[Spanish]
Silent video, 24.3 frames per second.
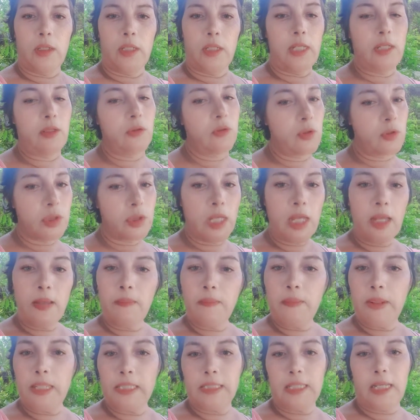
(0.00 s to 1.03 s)
Entonces
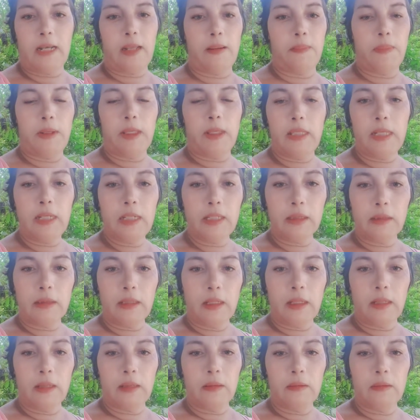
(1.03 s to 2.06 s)
empiezan a
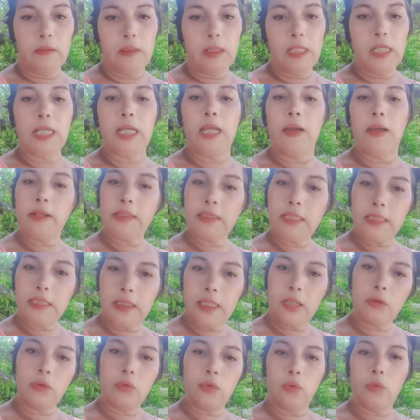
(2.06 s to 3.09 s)
pedirte, ¿y qué vas a
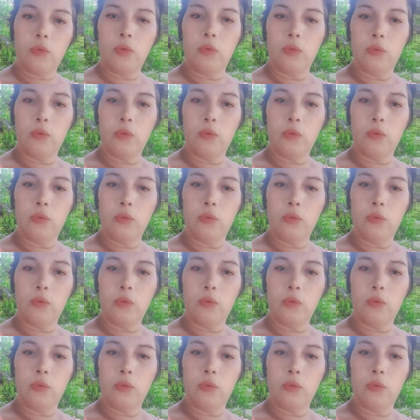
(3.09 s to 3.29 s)
hacer tú?